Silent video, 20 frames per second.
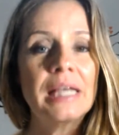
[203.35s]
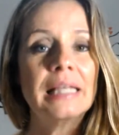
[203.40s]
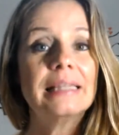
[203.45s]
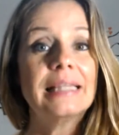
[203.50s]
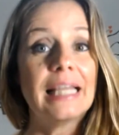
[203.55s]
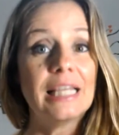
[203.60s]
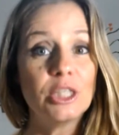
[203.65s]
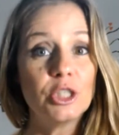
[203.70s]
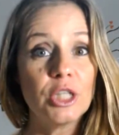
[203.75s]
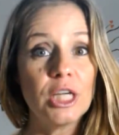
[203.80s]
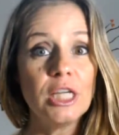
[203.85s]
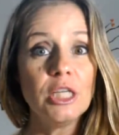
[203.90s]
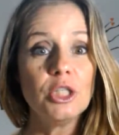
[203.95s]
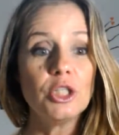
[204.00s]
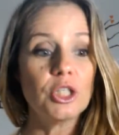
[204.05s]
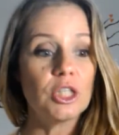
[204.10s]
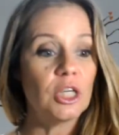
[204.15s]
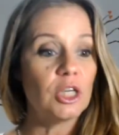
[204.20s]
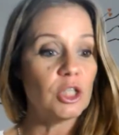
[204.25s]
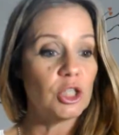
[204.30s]
Tem
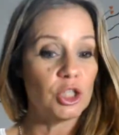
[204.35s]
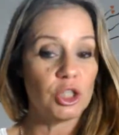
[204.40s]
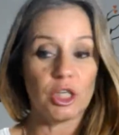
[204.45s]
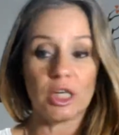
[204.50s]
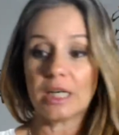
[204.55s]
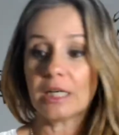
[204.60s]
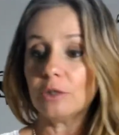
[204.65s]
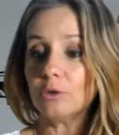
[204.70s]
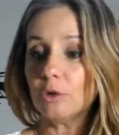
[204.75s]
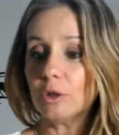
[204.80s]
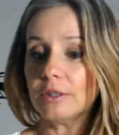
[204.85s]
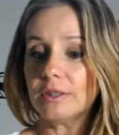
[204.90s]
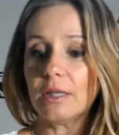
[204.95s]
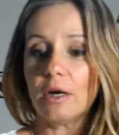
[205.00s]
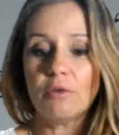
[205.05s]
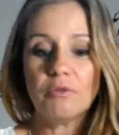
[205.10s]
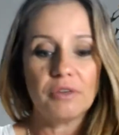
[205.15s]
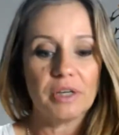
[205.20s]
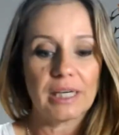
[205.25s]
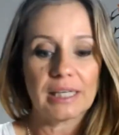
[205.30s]
gente que chega no
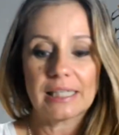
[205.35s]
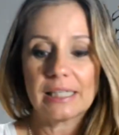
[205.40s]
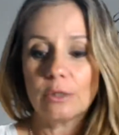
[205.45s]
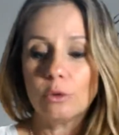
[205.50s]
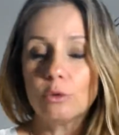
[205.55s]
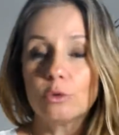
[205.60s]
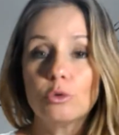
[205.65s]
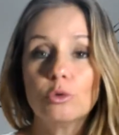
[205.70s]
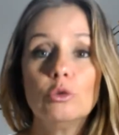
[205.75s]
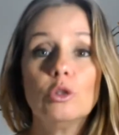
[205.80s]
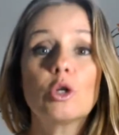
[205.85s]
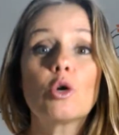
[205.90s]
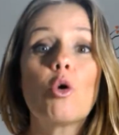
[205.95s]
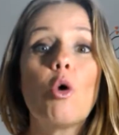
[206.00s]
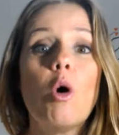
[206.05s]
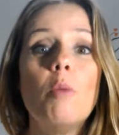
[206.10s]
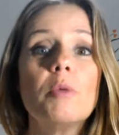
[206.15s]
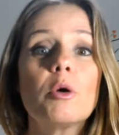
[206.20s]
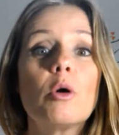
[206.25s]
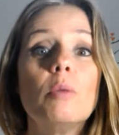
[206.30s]
hotel, vê aquilo tudo e
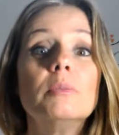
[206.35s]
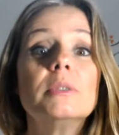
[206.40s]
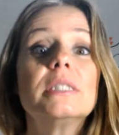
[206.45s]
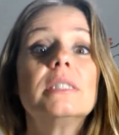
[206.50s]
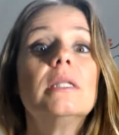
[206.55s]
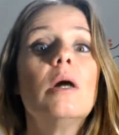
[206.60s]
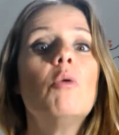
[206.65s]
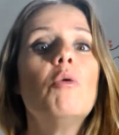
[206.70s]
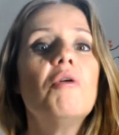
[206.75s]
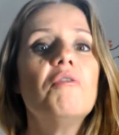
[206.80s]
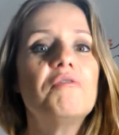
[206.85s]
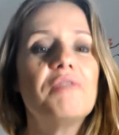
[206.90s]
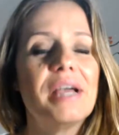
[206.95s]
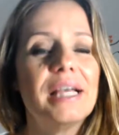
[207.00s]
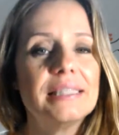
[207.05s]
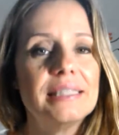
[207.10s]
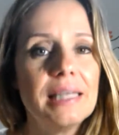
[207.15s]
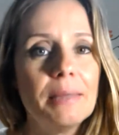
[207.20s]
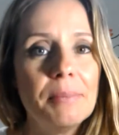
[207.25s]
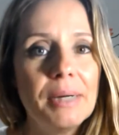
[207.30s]
come como se não
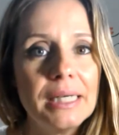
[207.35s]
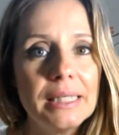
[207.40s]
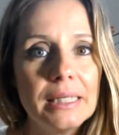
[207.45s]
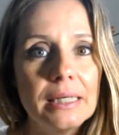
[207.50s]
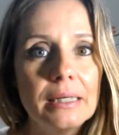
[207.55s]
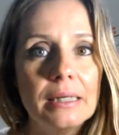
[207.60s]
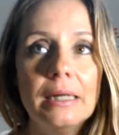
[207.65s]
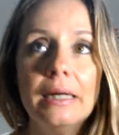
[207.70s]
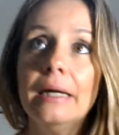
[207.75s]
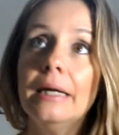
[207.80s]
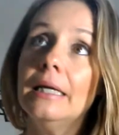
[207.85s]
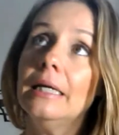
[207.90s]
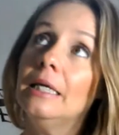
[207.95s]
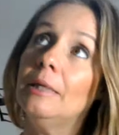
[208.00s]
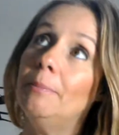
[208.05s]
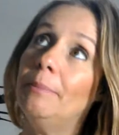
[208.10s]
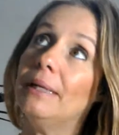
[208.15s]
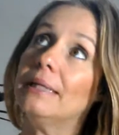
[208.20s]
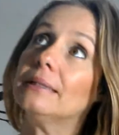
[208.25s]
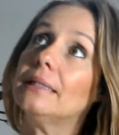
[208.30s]
houvesse amanhã.
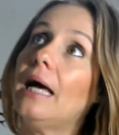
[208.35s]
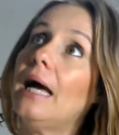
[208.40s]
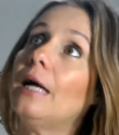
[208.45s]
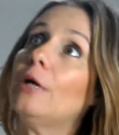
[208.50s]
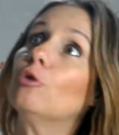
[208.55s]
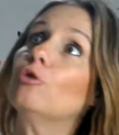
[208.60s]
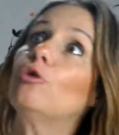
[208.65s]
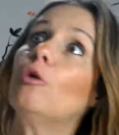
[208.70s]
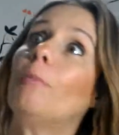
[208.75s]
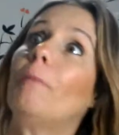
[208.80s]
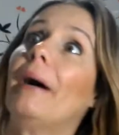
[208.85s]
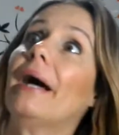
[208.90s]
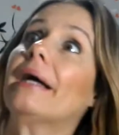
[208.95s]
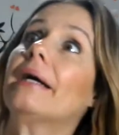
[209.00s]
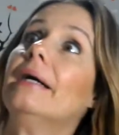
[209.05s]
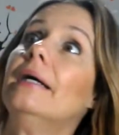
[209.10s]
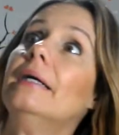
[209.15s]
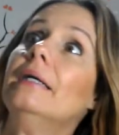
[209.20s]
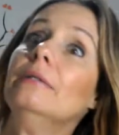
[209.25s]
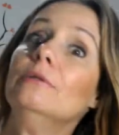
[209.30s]
E pensa, ah, eu tô
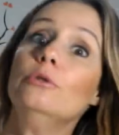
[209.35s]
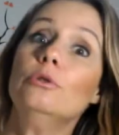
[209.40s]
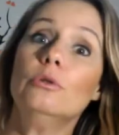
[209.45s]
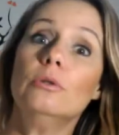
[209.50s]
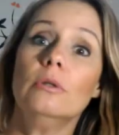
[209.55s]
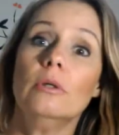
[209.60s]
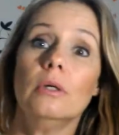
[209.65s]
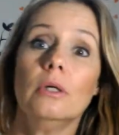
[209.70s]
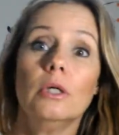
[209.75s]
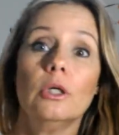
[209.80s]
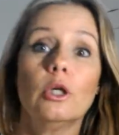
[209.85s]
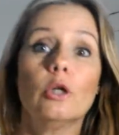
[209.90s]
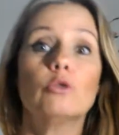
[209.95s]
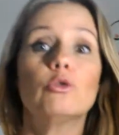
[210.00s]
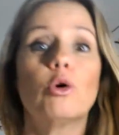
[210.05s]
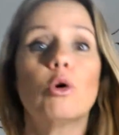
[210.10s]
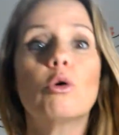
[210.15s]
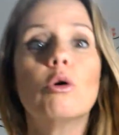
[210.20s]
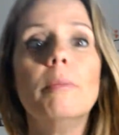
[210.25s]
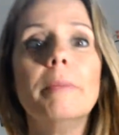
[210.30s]
pagando, eu
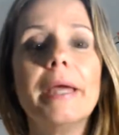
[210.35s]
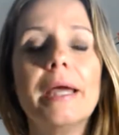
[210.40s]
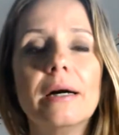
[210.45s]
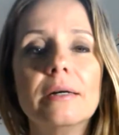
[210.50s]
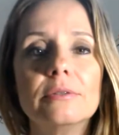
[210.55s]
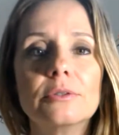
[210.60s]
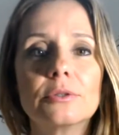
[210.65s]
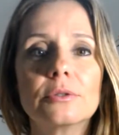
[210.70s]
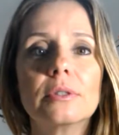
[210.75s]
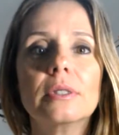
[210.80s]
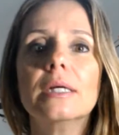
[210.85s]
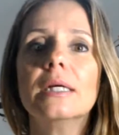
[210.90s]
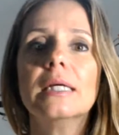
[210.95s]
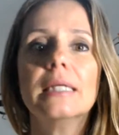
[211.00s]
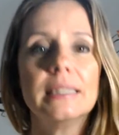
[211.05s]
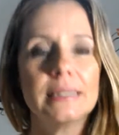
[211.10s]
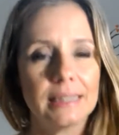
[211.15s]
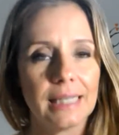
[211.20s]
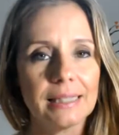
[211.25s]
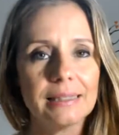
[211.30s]
tô comendo.
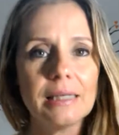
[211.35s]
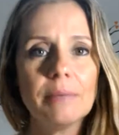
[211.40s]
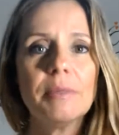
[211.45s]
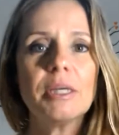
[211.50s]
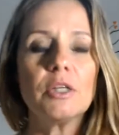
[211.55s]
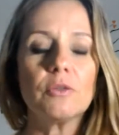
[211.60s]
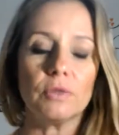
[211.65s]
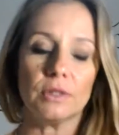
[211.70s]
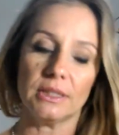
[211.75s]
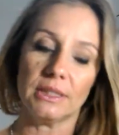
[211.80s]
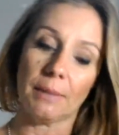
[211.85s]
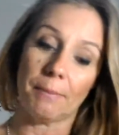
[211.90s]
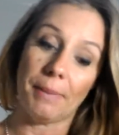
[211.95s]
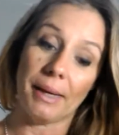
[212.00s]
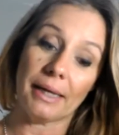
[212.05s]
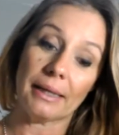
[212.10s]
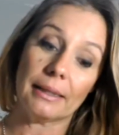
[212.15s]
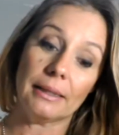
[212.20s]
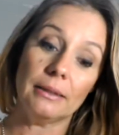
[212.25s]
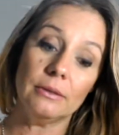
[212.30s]
Exatamente, você está
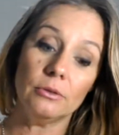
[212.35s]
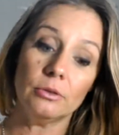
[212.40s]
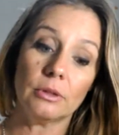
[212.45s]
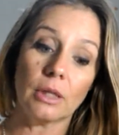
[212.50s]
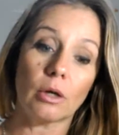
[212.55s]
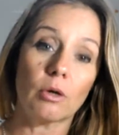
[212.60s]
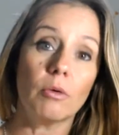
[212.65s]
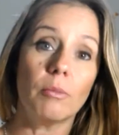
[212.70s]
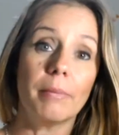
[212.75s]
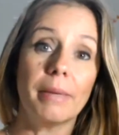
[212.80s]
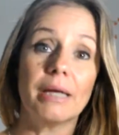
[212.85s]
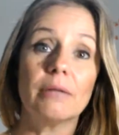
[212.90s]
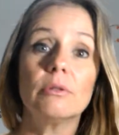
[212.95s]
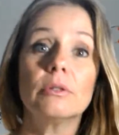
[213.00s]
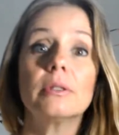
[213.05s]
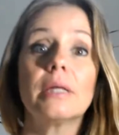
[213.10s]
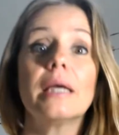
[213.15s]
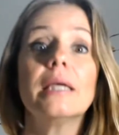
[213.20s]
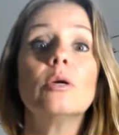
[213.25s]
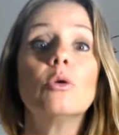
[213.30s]
pagando, está comendo e
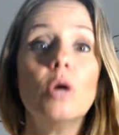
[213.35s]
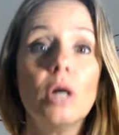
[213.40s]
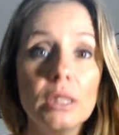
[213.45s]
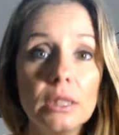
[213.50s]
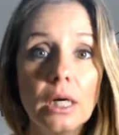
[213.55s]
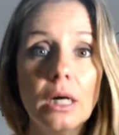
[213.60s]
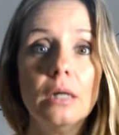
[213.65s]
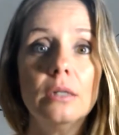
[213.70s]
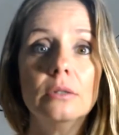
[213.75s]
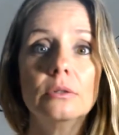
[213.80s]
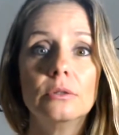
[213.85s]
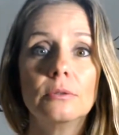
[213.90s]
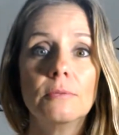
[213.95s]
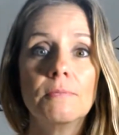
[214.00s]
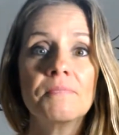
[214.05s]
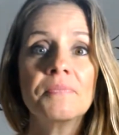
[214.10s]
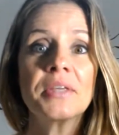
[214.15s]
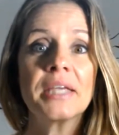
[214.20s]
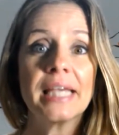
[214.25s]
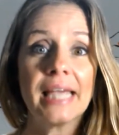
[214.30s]
está engordando.
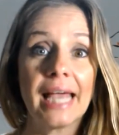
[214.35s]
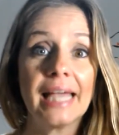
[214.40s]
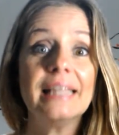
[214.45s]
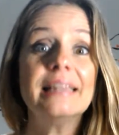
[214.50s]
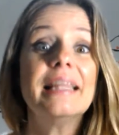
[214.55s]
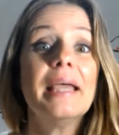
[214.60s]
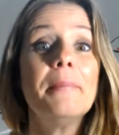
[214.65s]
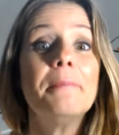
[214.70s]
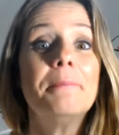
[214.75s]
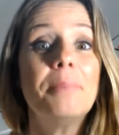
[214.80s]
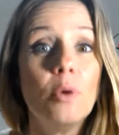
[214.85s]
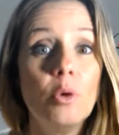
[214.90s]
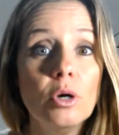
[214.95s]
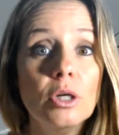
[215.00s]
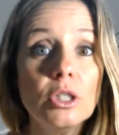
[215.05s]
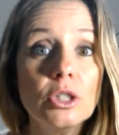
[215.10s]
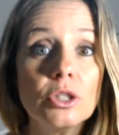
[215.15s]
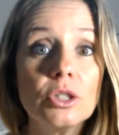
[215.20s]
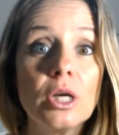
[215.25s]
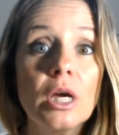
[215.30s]
E aí
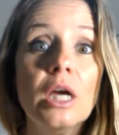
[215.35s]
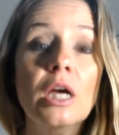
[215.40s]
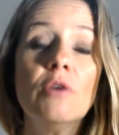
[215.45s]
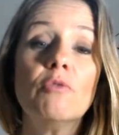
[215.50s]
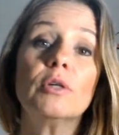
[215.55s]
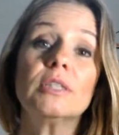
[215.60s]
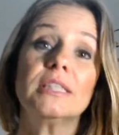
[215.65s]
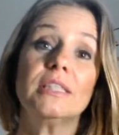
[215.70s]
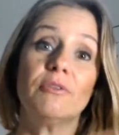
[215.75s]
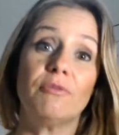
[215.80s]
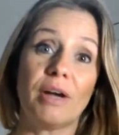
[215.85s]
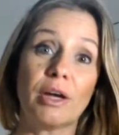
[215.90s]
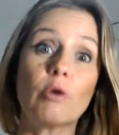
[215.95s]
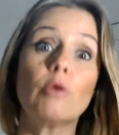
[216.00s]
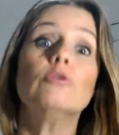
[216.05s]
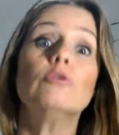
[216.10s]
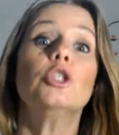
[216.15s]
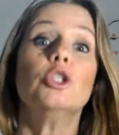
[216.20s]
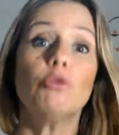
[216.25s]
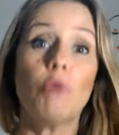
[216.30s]
depois você vai
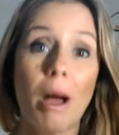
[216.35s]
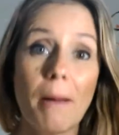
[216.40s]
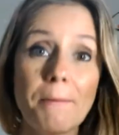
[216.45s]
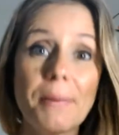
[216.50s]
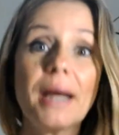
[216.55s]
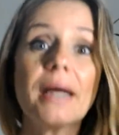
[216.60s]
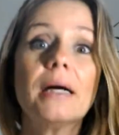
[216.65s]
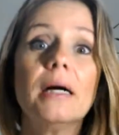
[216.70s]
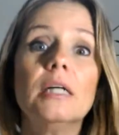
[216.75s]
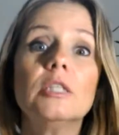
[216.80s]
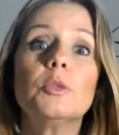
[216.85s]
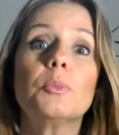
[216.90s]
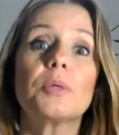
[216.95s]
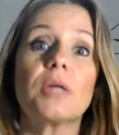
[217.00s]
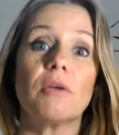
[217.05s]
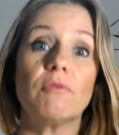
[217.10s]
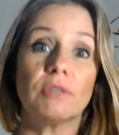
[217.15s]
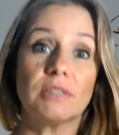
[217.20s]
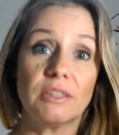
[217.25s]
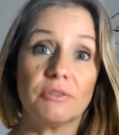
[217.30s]
continuar pagando,
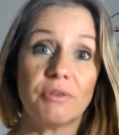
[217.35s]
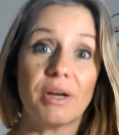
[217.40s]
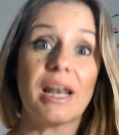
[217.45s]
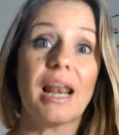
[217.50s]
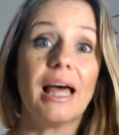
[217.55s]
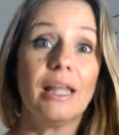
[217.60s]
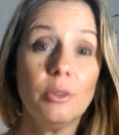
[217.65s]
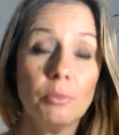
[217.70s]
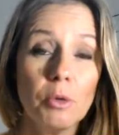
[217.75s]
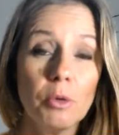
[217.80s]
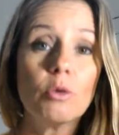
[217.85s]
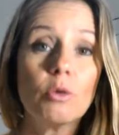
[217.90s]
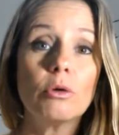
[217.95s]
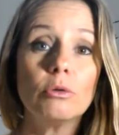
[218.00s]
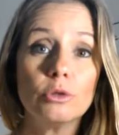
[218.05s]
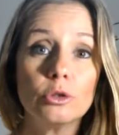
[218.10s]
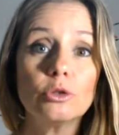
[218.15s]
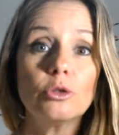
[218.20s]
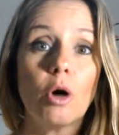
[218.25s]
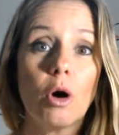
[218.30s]
porque você vai lá no meu
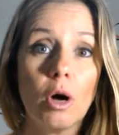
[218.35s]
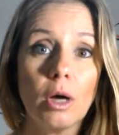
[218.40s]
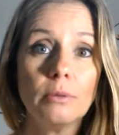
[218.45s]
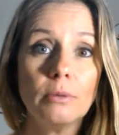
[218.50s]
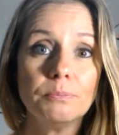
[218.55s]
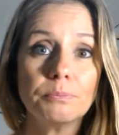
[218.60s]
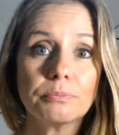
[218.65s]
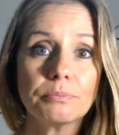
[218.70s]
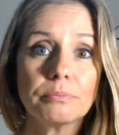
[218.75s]
consultório